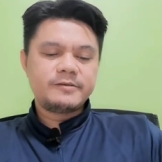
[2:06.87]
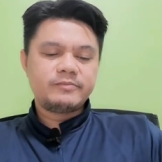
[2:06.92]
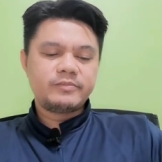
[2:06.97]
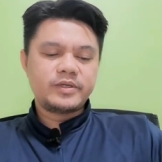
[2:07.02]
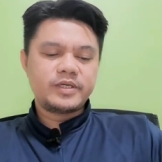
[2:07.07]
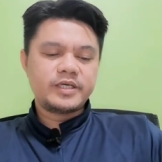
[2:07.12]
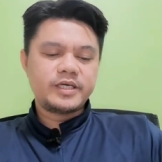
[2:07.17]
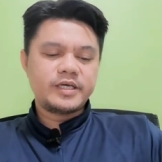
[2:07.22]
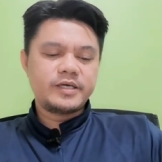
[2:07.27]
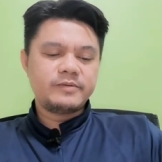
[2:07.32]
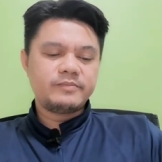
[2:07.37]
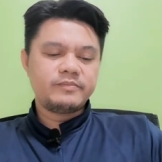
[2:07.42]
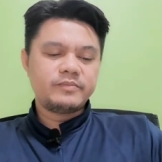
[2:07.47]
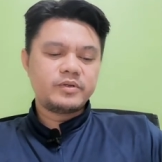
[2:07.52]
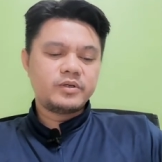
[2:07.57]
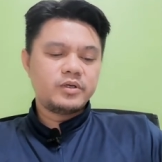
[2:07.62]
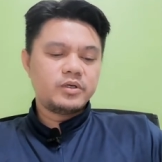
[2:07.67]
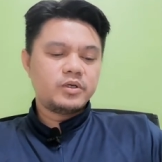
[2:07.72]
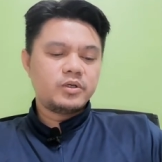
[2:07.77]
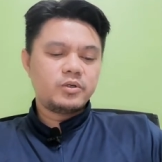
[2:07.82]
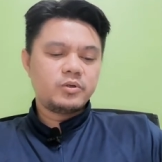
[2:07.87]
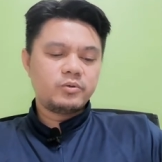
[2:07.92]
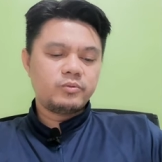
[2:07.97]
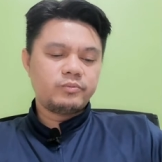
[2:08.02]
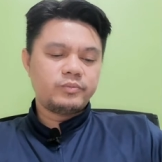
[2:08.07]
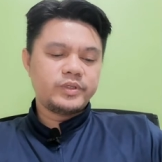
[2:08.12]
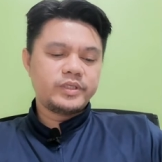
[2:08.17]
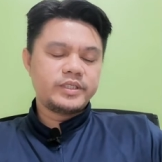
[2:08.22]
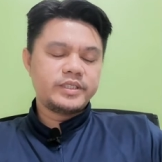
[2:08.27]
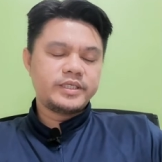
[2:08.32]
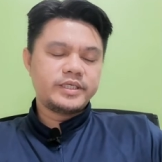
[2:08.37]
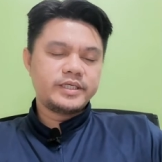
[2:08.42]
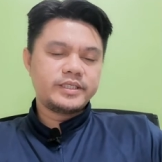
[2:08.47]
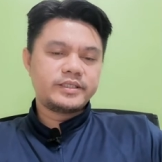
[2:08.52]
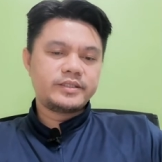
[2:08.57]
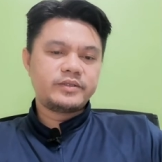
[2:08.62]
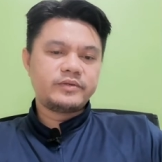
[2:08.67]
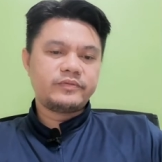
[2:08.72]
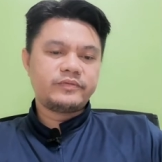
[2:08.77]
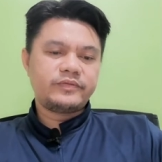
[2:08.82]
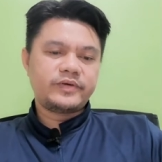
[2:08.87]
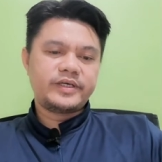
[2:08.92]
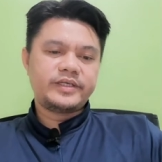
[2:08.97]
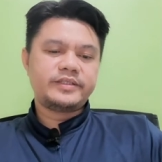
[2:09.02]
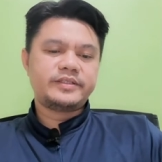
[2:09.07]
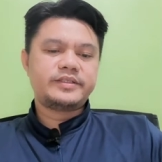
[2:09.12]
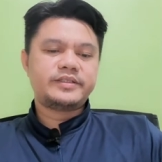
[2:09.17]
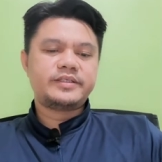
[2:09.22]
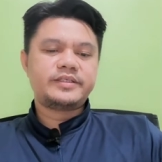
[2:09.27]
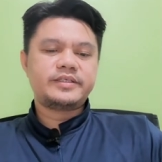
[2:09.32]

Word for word: became obedient to faith.